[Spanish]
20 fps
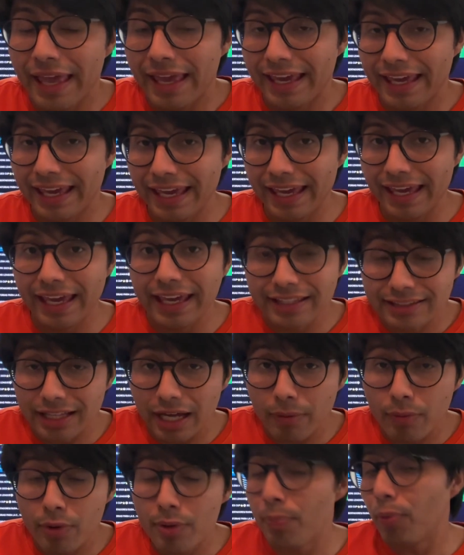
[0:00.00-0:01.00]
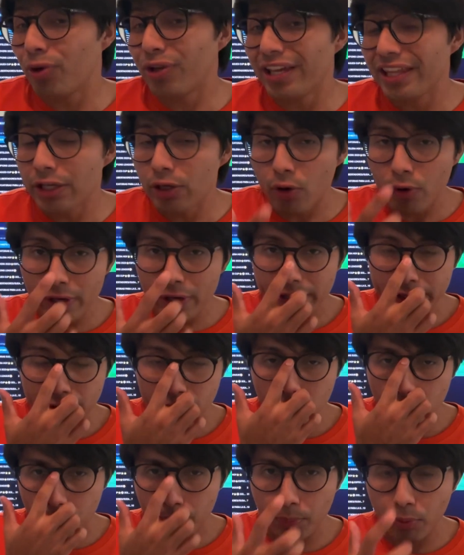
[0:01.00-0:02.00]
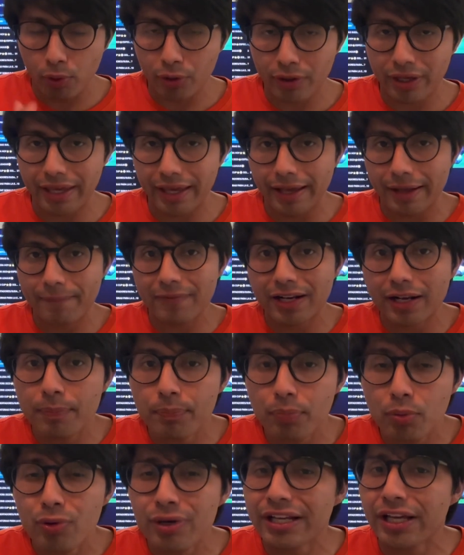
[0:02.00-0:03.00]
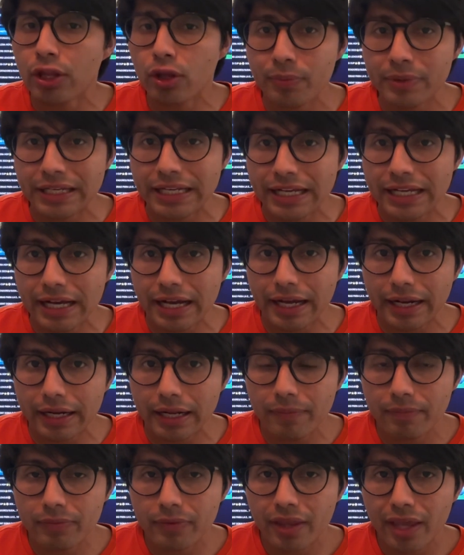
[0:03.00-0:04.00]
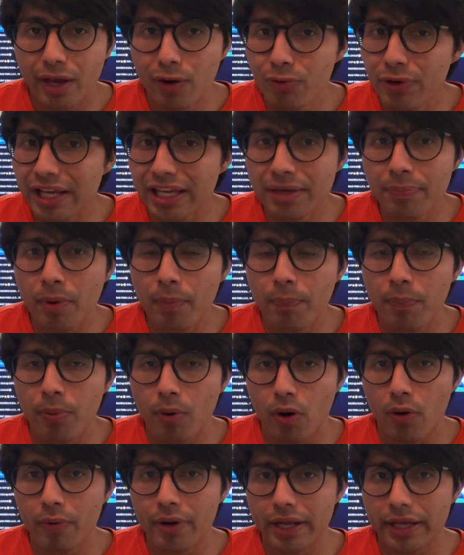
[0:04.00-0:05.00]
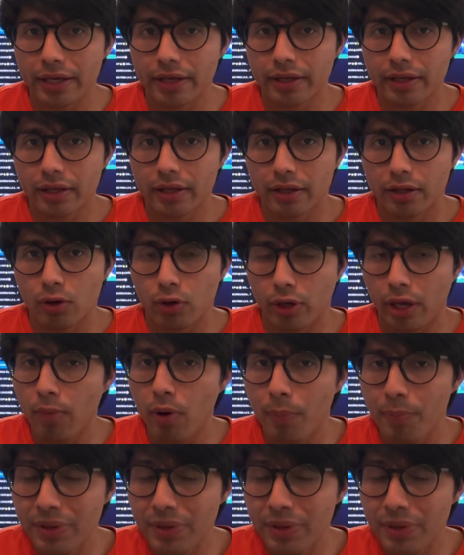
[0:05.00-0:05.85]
eh, estamos. ¿Y por qué digo esto? Porque República Dominicana es un equipo pobre. Lo que hemos